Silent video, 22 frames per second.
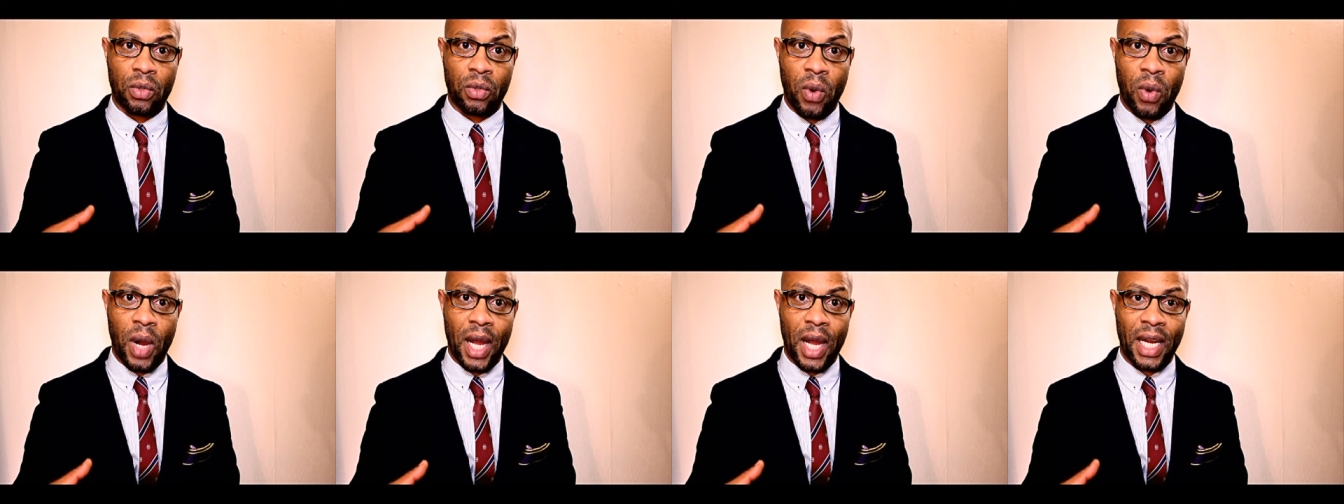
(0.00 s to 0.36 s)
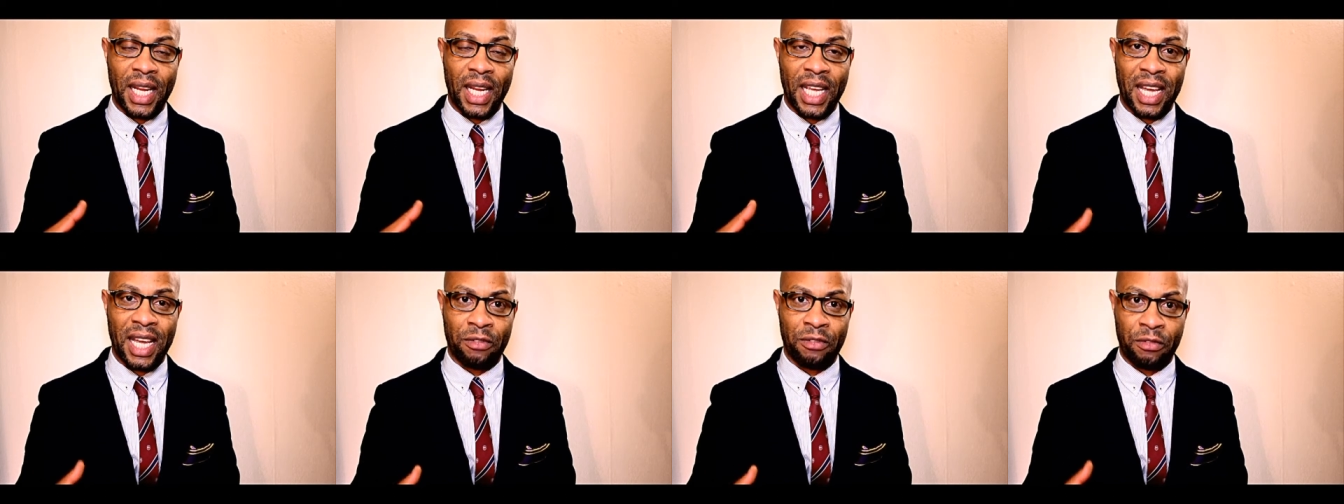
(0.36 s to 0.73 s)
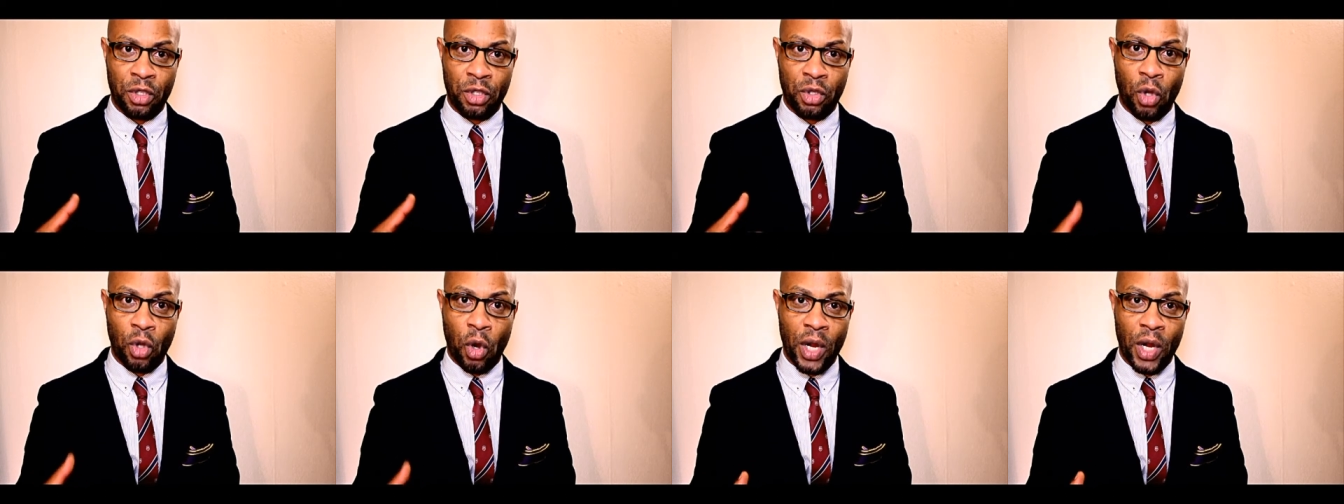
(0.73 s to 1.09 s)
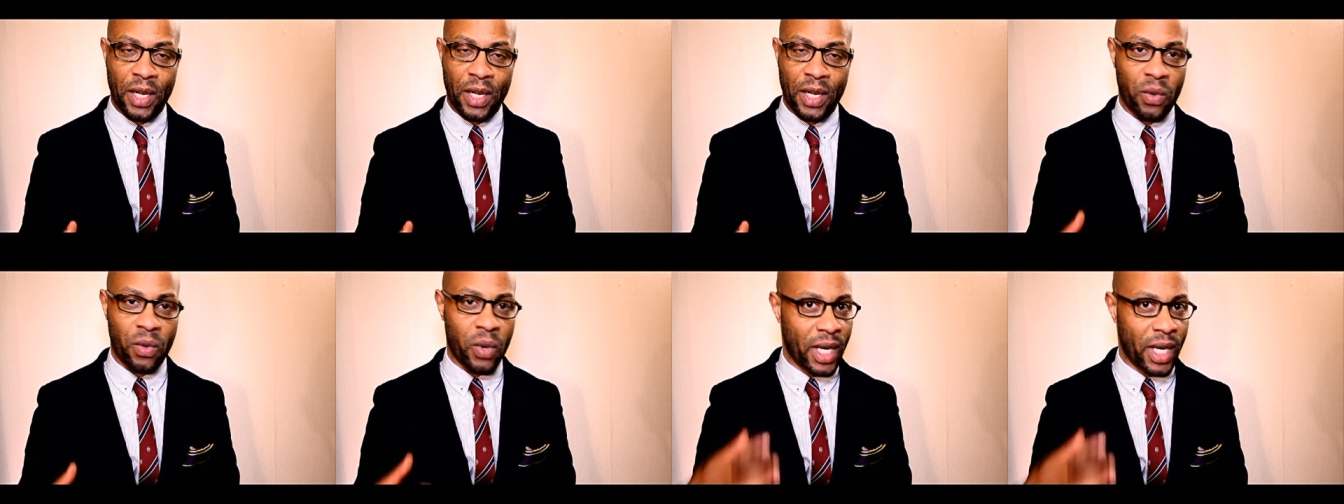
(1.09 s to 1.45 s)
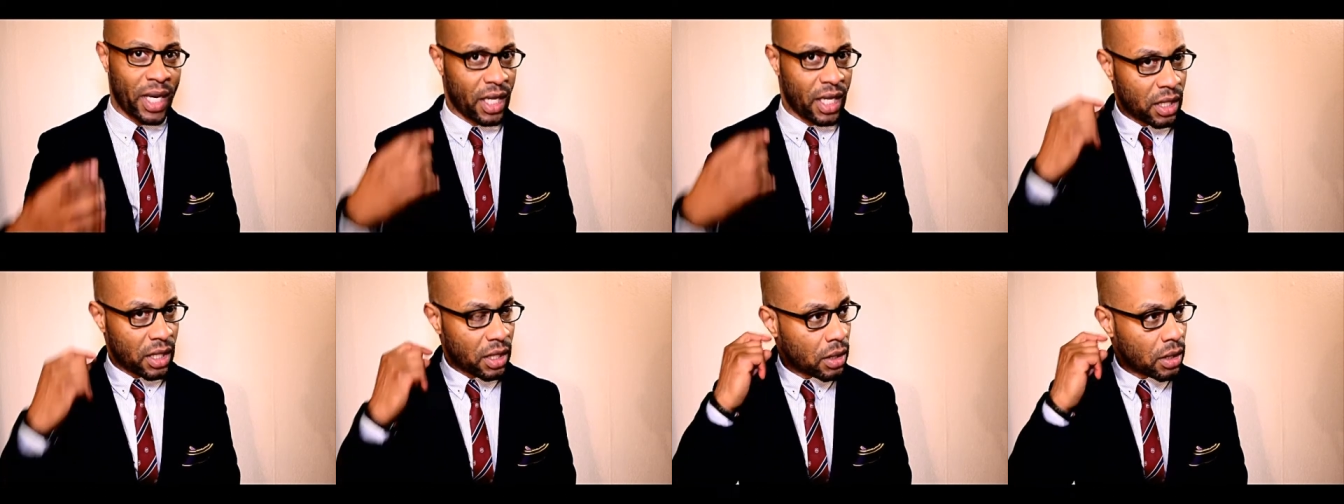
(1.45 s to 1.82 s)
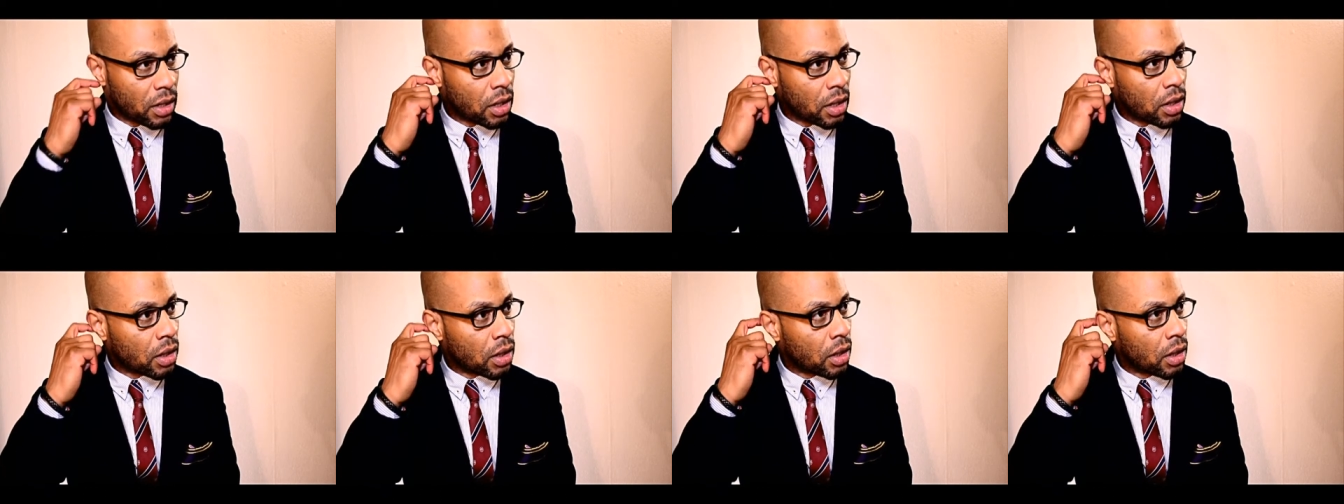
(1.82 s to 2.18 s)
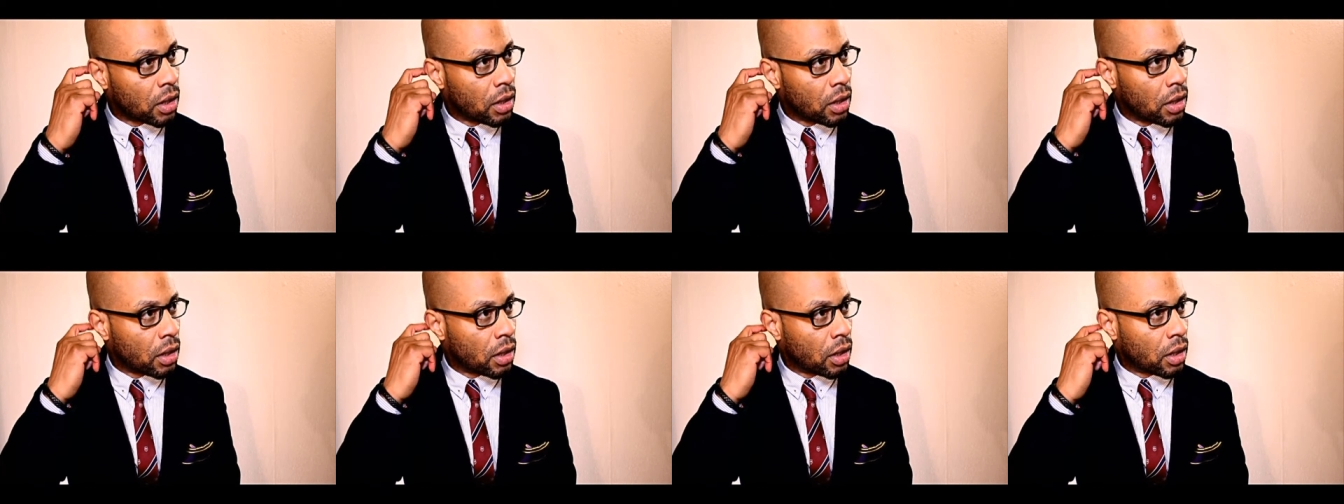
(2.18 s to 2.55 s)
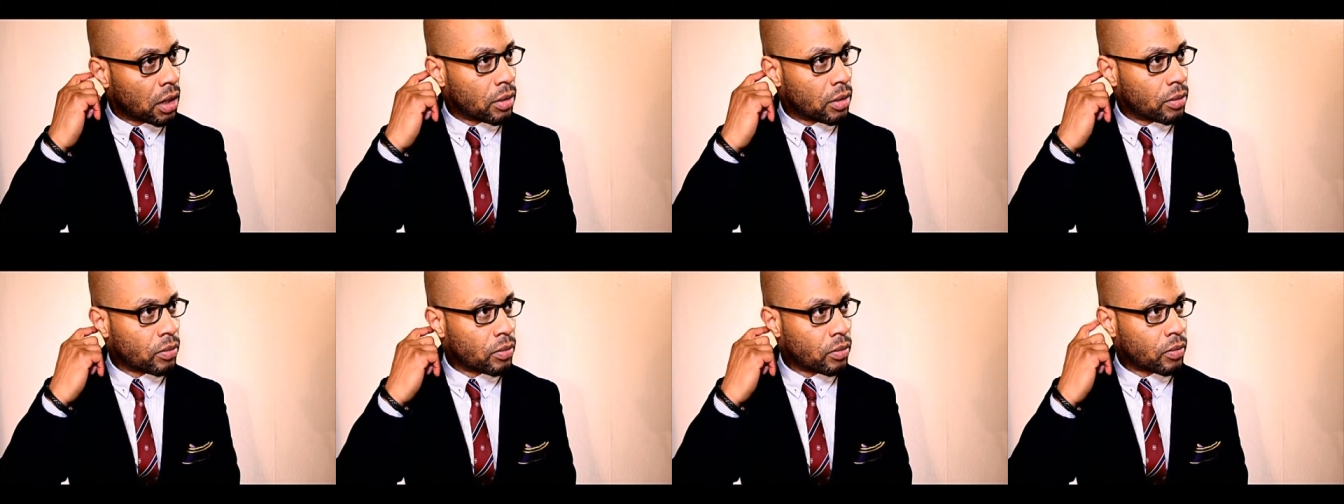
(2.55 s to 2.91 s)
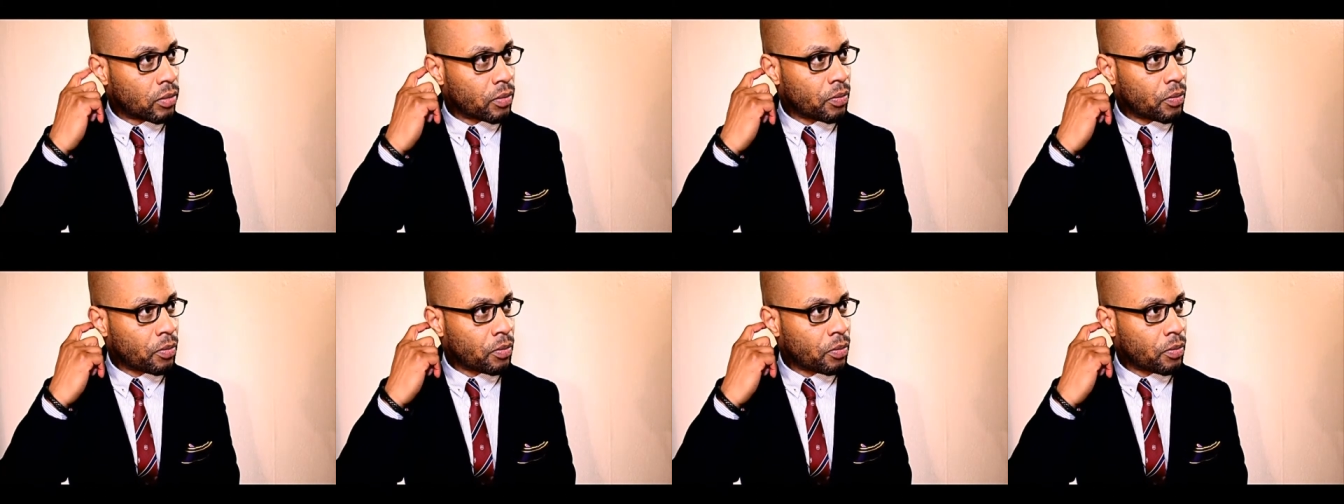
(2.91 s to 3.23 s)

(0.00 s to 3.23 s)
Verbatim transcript: do ADI, a vitória do ADI uh,